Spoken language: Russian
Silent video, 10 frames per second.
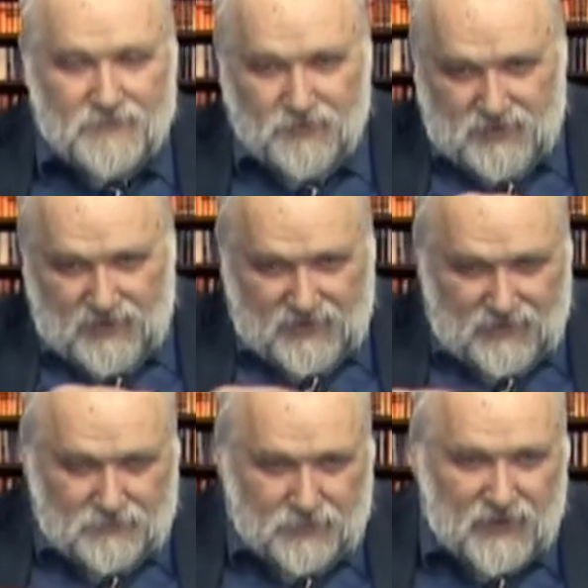Вот
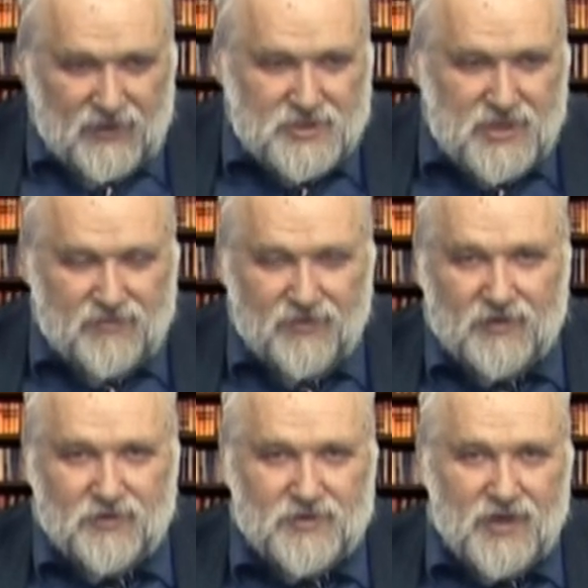такие, проложить
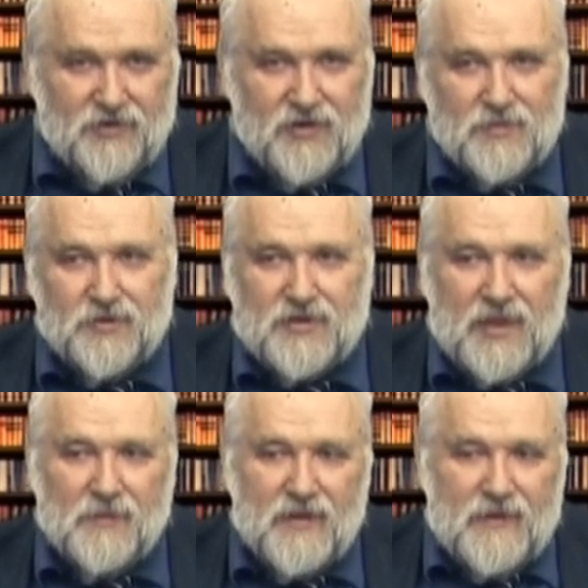вокруг какой-нибудь там